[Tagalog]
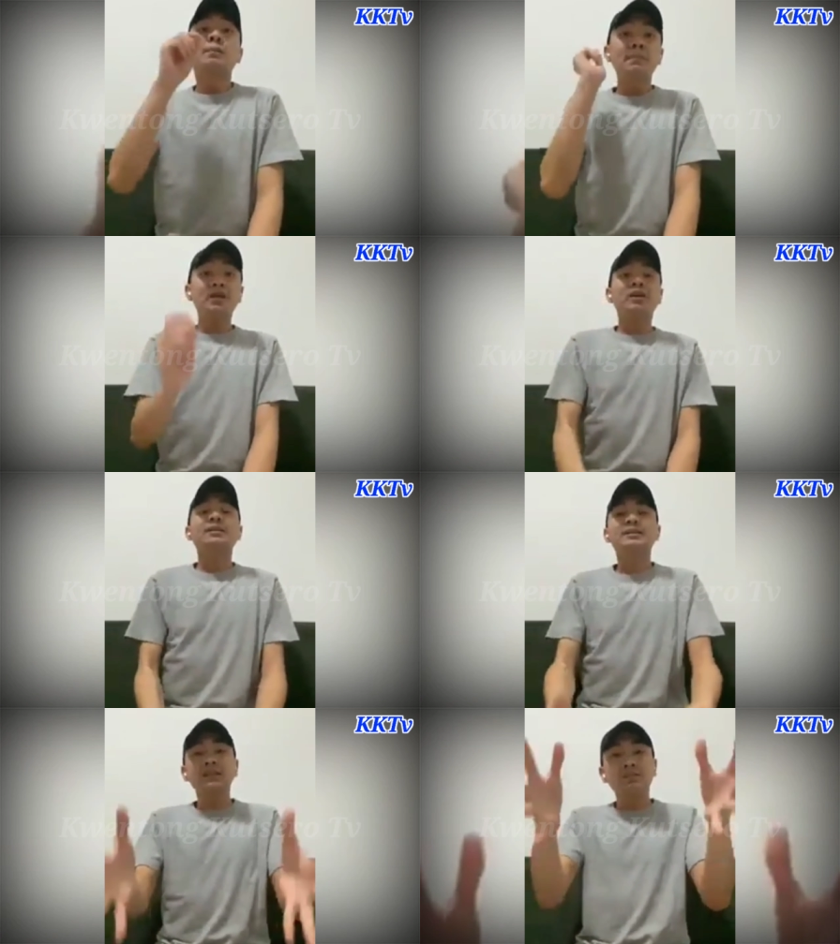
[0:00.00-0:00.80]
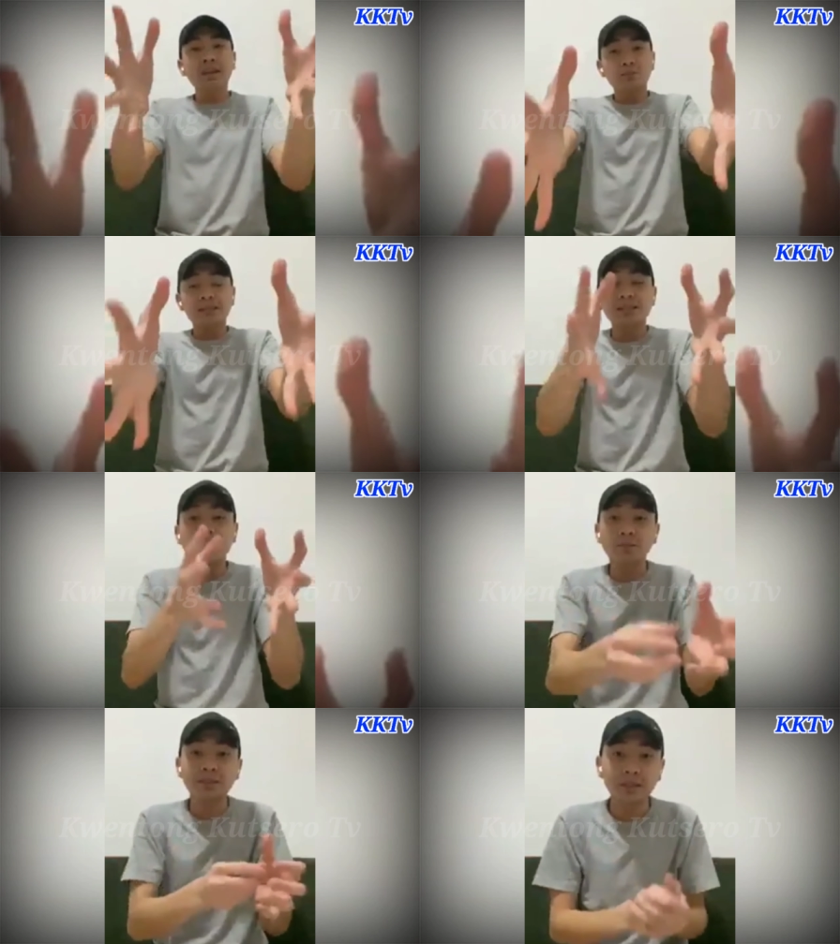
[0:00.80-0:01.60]
Because this investment
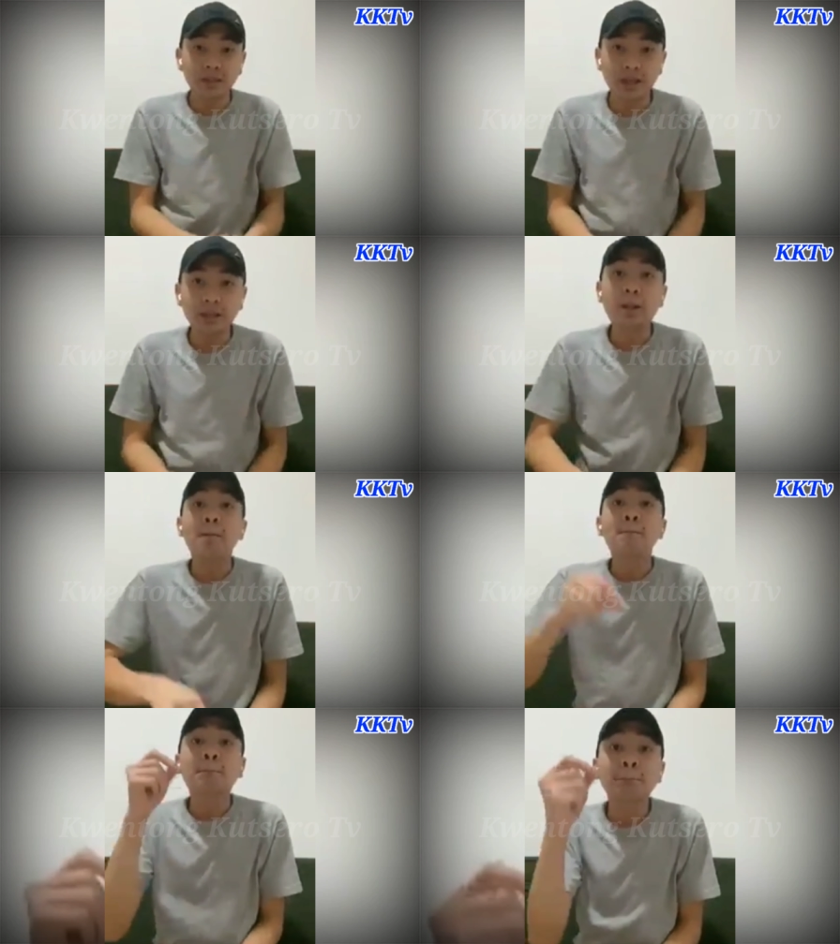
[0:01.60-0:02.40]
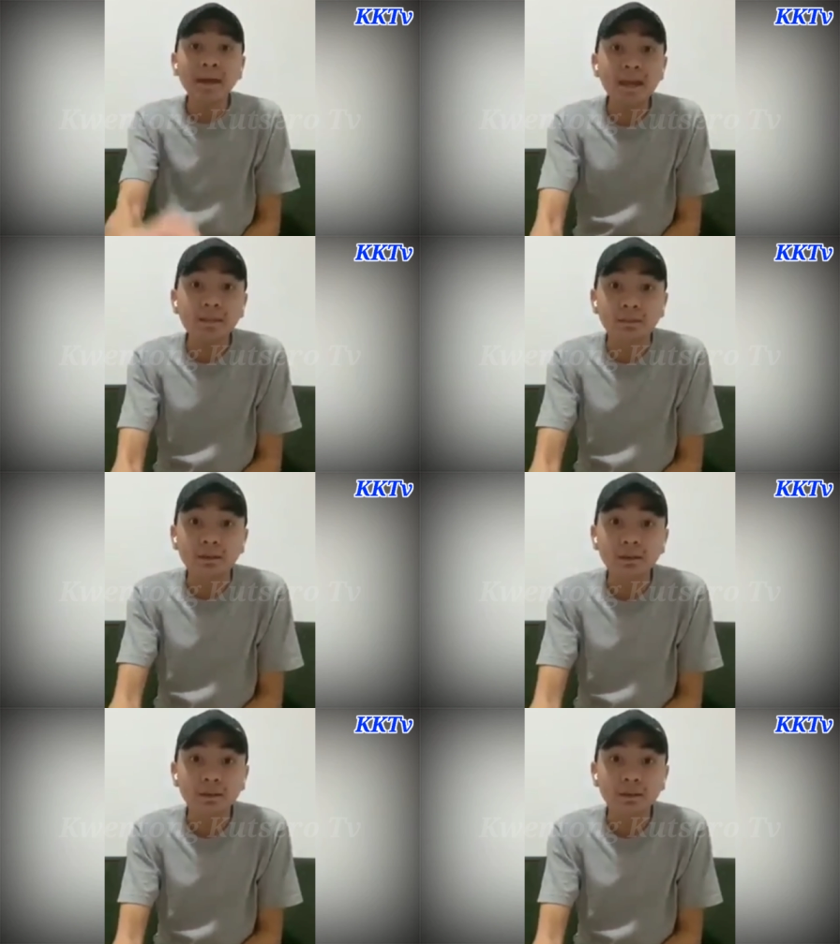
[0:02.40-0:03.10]
scam syndicate paid,